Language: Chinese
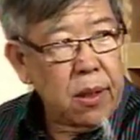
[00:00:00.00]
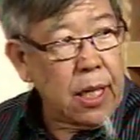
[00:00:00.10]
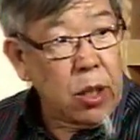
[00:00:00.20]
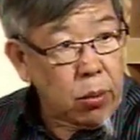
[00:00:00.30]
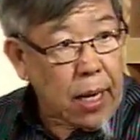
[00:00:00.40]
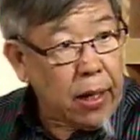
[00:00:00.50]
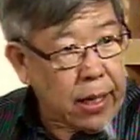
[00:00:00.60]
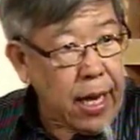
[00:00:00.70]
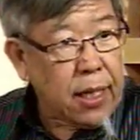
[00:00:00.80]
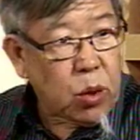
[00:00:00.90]
行动党
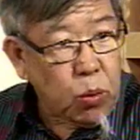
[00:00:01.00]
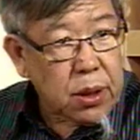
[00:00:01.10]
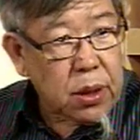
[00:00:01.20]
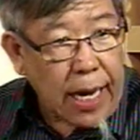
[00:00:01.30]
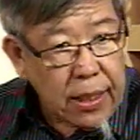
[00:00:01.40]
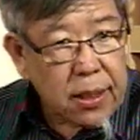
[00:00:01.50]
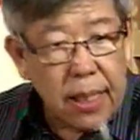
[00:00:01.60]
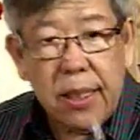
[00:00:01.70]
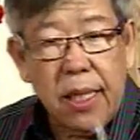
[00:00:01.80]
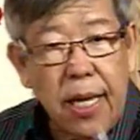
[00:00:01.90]
可以独占
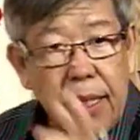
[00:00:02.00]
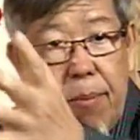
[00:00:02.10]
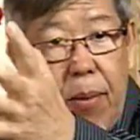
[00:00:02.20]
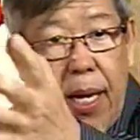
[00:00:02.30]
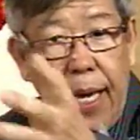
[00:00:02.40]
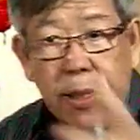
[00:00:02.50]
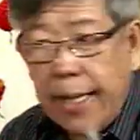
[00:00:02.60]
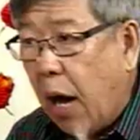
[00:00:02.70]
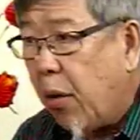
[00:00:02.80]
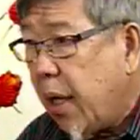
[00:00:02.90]
胜胜，但是明年
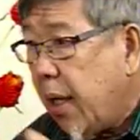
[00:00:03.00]
倒，